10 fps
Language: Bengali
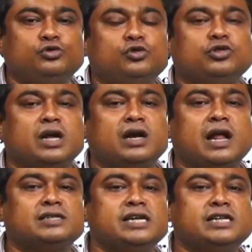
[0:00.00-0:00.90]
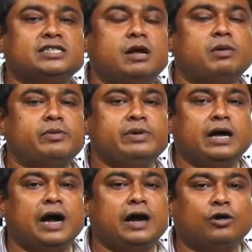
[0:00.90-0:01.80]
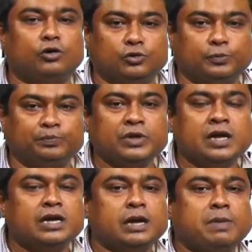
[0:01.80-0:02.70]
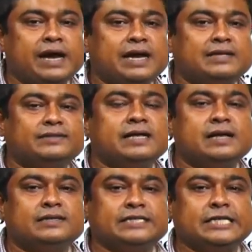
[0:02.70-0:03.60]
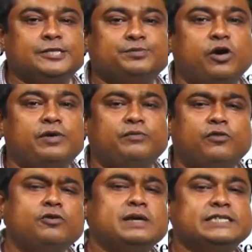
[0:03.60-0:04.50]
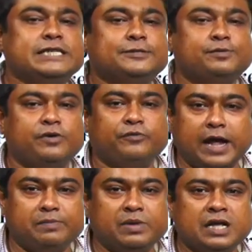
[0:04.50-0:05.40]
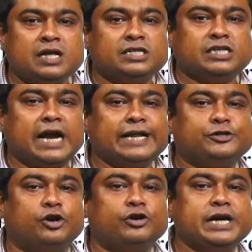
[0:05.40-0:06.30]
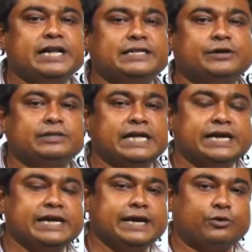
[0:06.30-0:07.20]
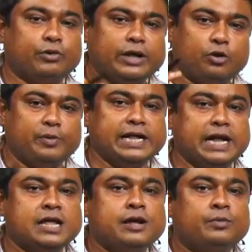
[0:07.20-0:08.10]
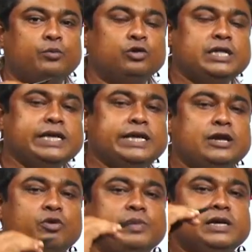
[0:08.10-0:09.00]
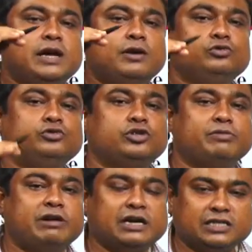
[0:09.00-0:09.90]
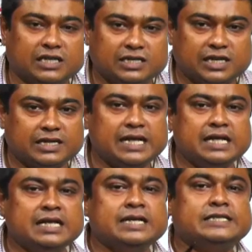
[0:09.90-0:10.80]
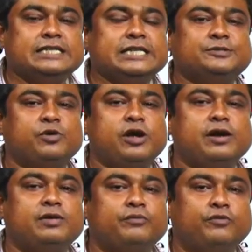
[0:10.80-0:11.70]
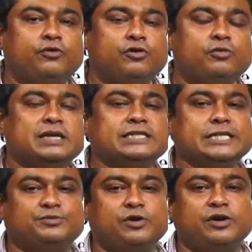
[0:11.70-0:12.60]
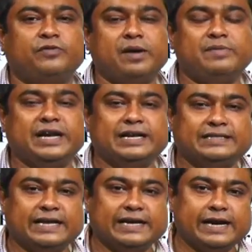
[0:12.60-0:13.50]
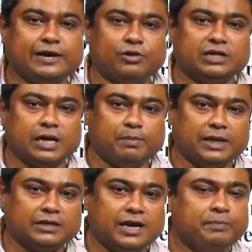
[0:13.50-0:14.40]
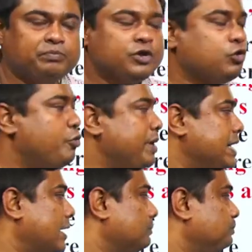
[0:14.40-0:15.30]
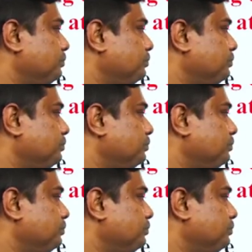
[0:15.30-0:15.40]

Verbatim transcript: উষ্ণতা হ্রাসের স্বাভাবিক হার কত না মাইনাস সিক্স পয়েন্ট ফোর বা সিক্স পয়েন্ট ফাইভ সাড়ে ছ ডিগ্রি সেন্টিগ্রেড করে কমে যায় প্রতি কিলোমিটার উচ্চতা বাড়ার সাথে সাথে সিক্স পয়েন্ট ফোর বা সিক্স পয়েন্ট ফাইভ ডিগ্রি সেন্টিগ্রেড করে তাপমাত্রা কমে যায়